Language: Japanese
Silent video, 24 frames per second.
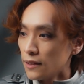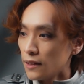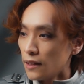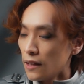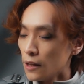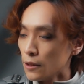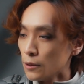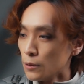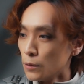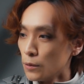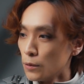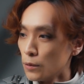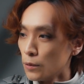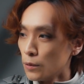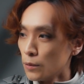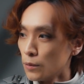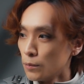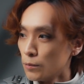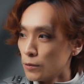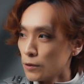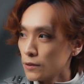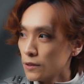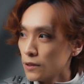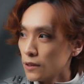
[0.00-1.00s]
あ
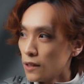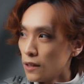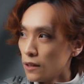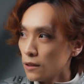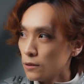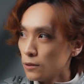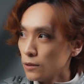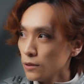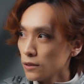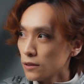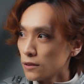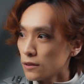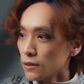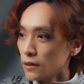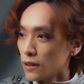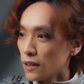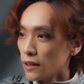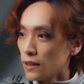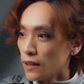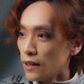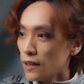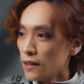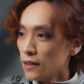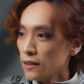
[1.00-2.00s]
の僕が「ゴーストで
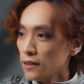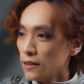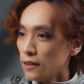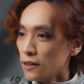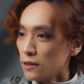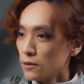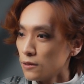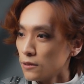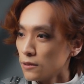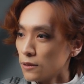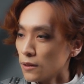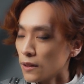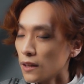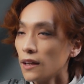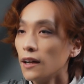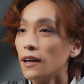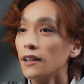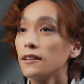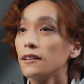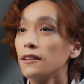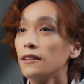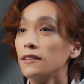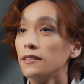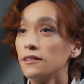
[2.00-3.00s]
悩んでる時が
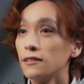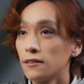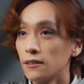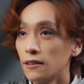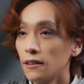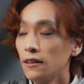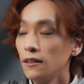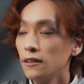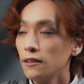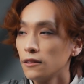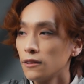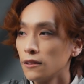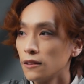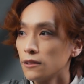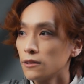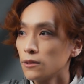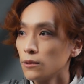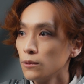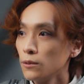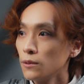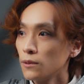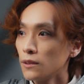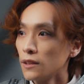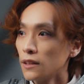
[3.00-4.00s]
あったんですねで
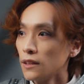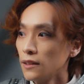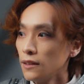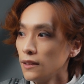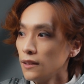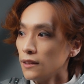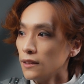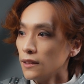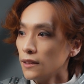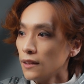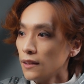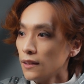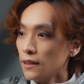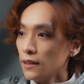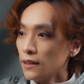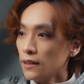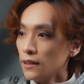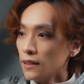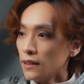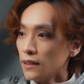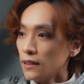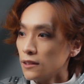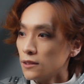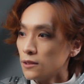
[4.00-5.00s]
その時に
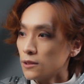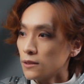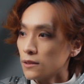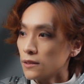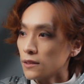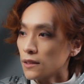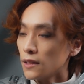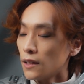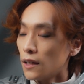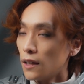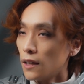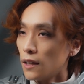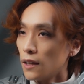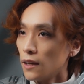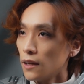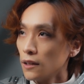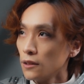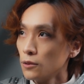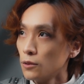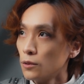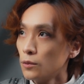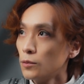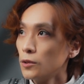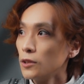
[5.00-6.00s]
演出家
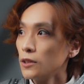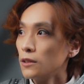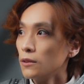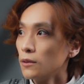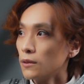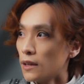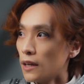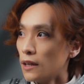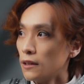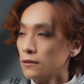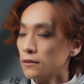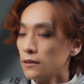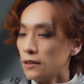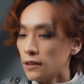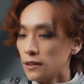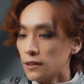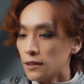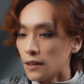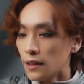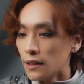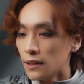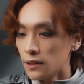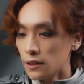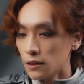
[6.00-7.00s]
の思いとか振
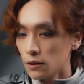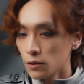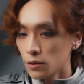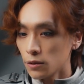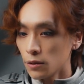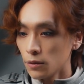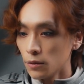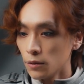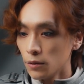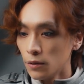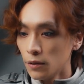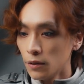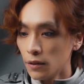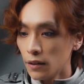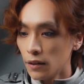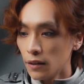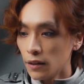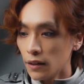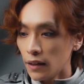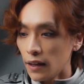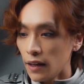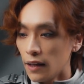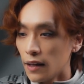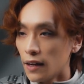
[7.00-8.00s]
付師のその
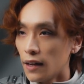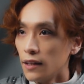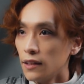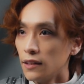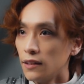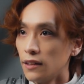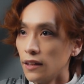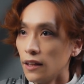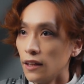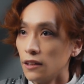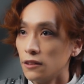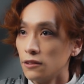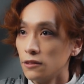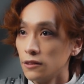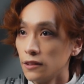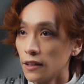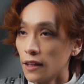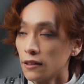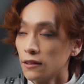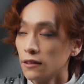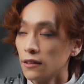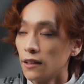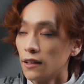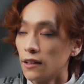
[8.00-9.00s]
描いている
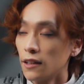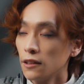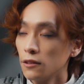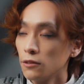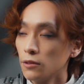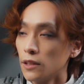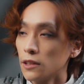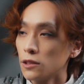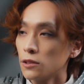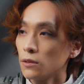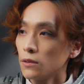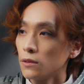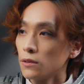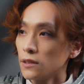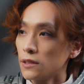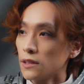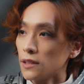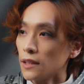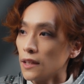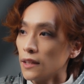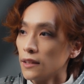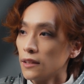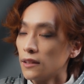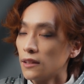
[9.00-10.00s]
役柄とはちょっと
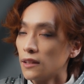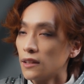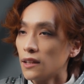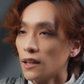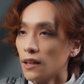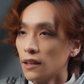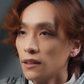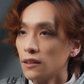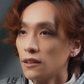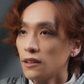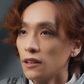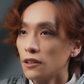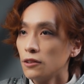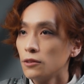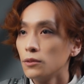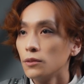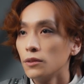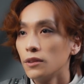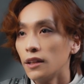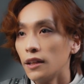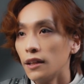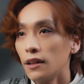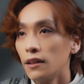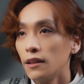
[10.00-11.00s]
違ったっていう
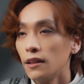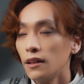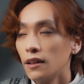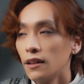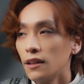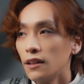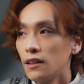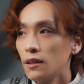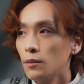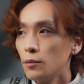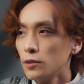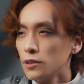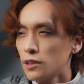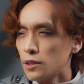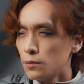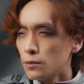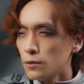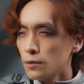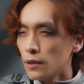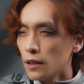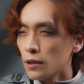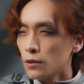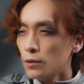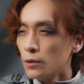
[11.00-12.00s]
のででも自
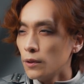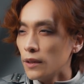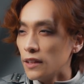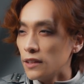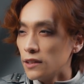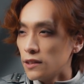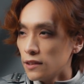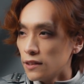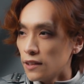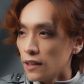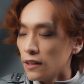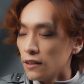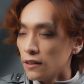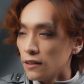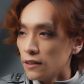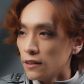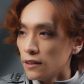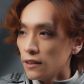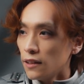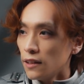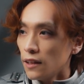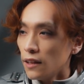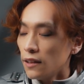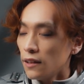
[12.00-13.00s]
分はこう演じたいっ
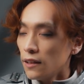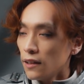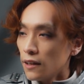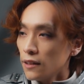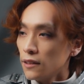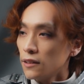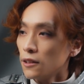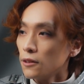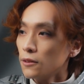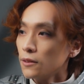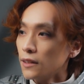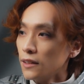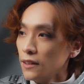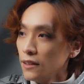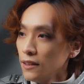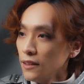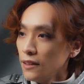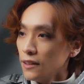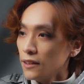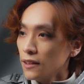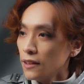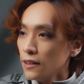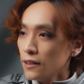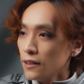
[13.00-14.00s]
てあった時
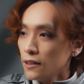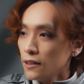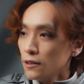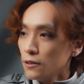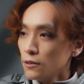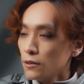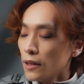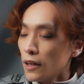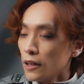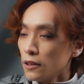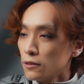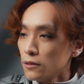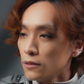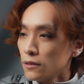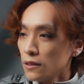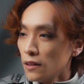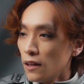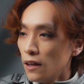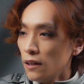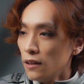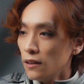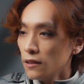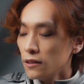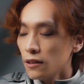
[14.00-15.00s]
に浦井君
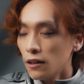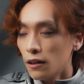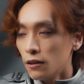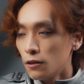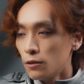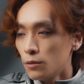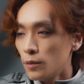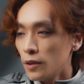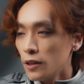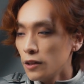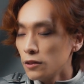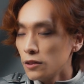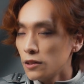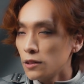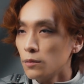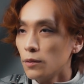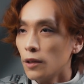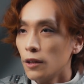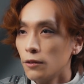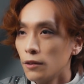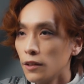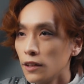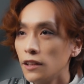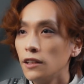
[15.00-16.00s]
が「いやお前の
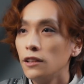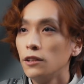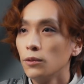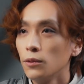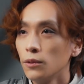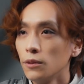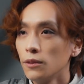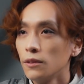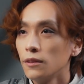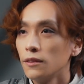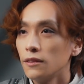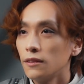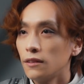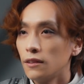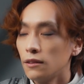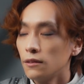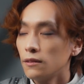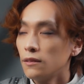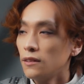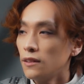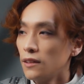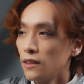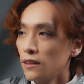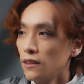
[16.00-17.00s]
芝居はいいよ」って
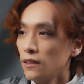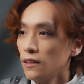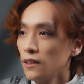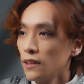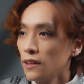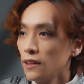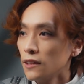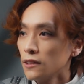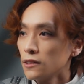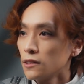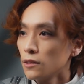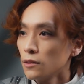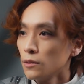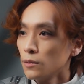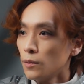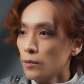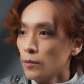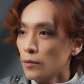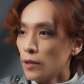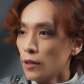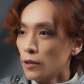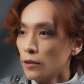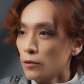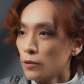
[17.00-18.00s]
言ってその
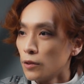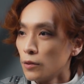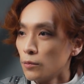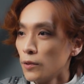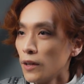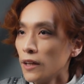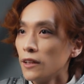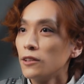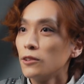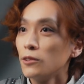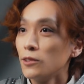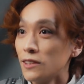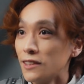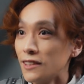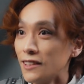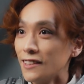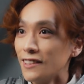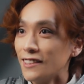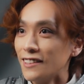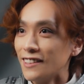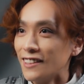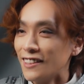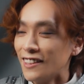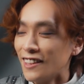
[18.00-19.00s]
まま俺もやってほしいっ
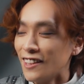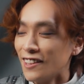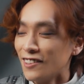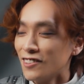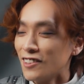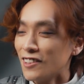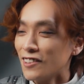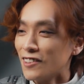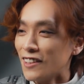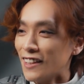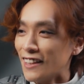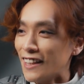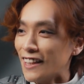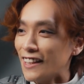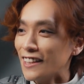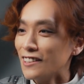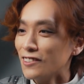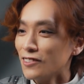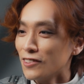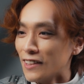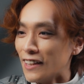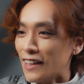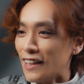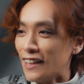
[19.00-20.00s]
て言ってくれたり
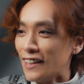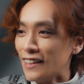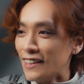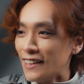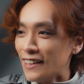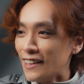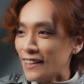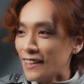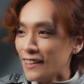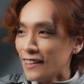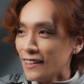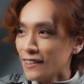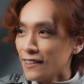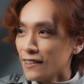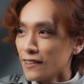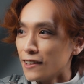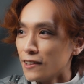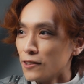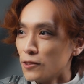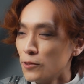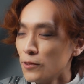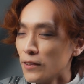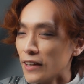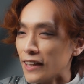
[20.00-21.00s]
とかなん
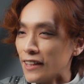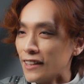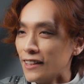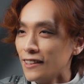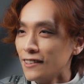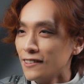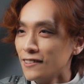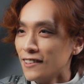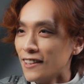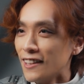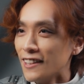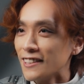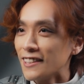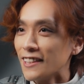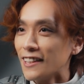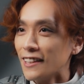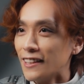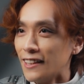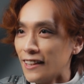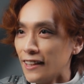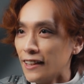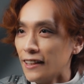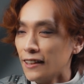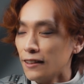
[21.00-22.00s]
か今回「
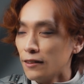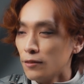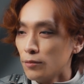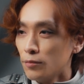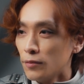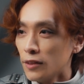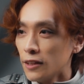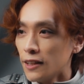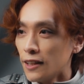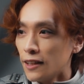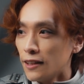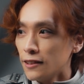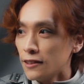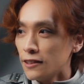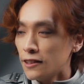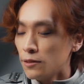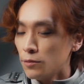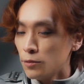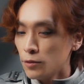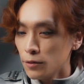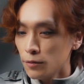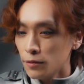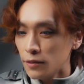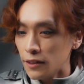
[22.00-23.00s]
キングアーサー」でまた
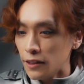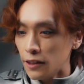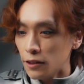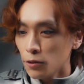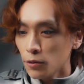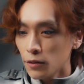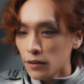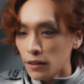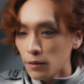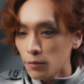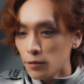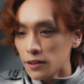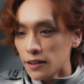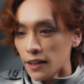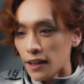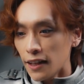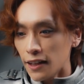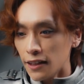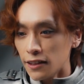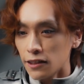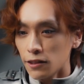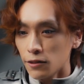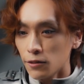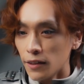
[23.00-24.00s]
自分にとっても
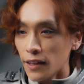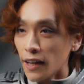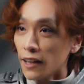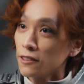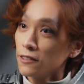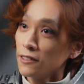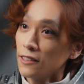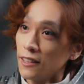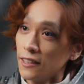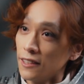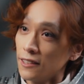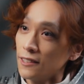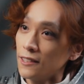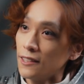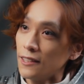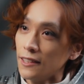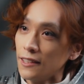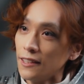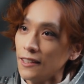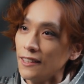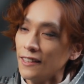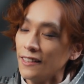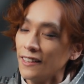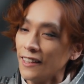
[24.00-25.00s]
チャレンジの役です
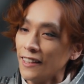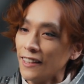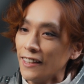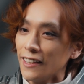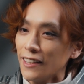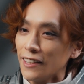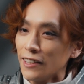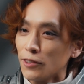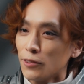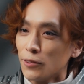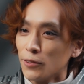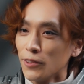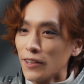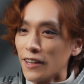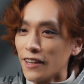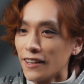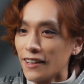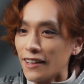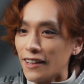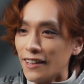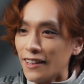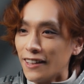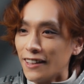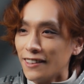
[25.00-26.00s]
しこうなん
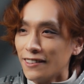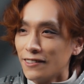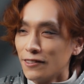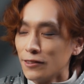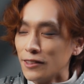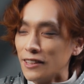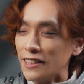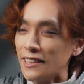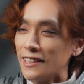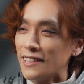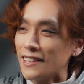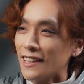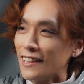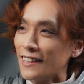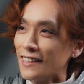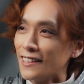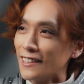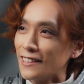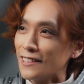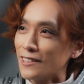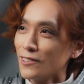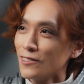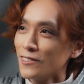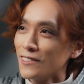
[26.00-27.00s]
かお兄さん
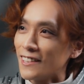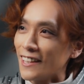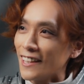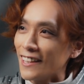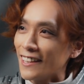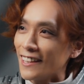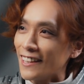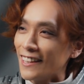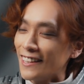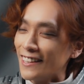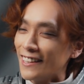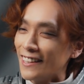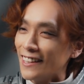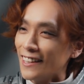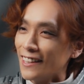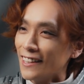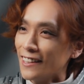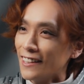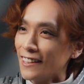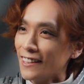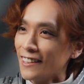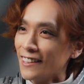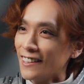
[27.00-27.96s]
的存在がいて